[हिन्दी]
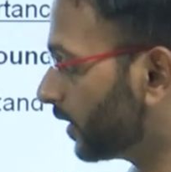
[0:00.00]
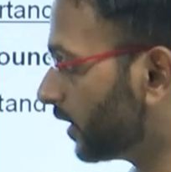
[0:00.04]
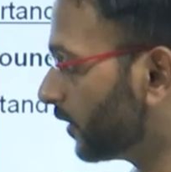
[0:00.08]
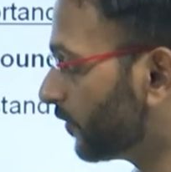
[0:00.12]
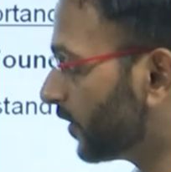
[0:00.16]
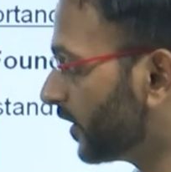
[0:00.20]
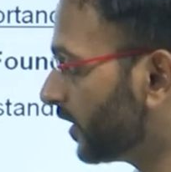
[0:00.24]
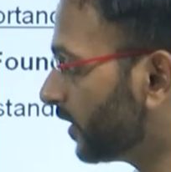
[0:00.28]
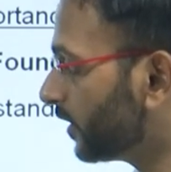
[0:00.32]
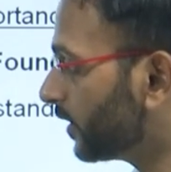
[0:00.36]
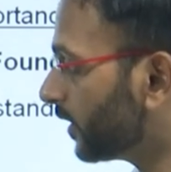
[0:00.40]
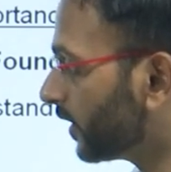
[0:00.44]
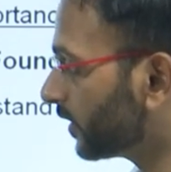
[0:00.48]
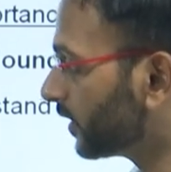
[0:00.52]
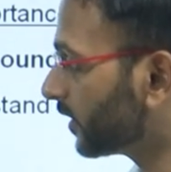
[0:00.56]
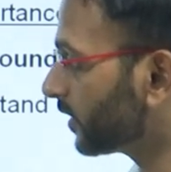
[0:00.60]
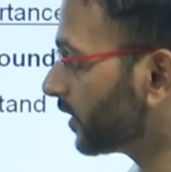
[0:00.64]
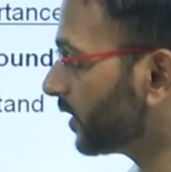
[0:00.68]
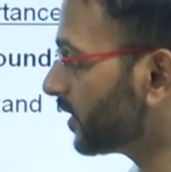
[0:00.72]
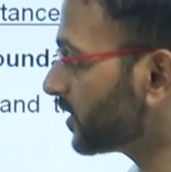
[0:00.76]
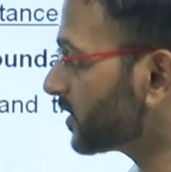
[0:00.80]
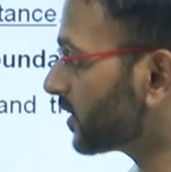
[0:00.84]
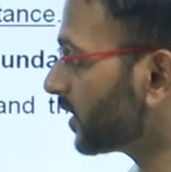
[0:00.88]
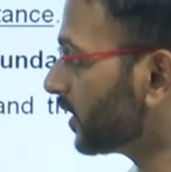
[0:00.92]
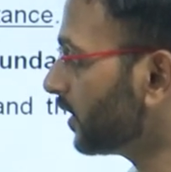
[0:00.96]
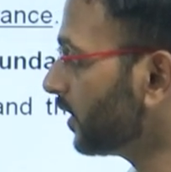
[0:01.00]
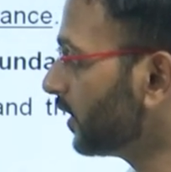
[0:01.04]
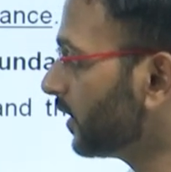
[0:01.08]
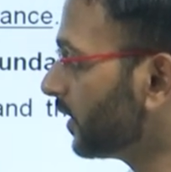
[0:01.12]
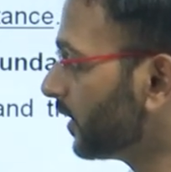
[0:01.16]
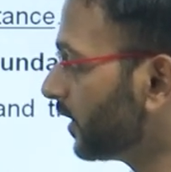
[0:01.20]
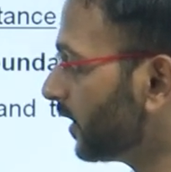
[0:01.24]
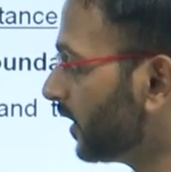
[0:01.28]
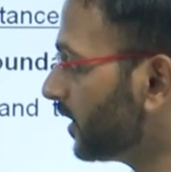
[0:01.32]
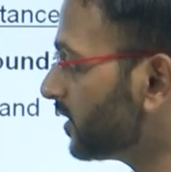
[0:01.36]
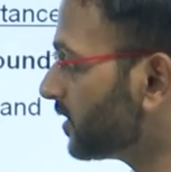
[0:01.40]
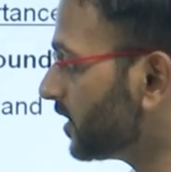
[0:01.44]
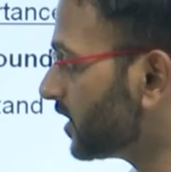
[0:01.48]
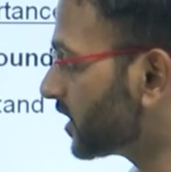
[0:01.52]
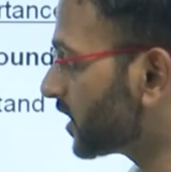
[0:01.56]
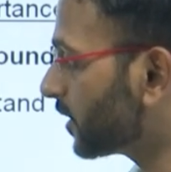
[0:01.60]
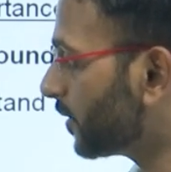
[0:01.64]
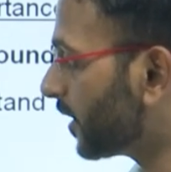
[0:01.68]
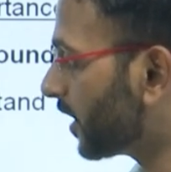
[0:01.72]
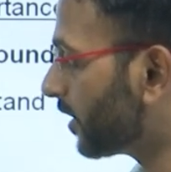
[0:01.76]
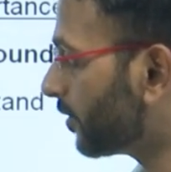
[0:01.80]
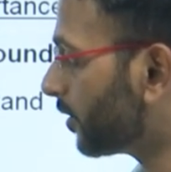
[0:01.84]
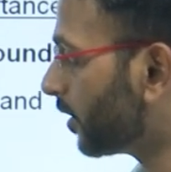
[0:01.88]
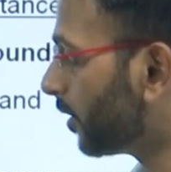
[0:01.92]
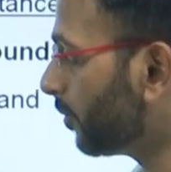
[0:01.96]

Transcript: डिफरेंट अदर थिंग्स हैं इस चीज़ के बारे में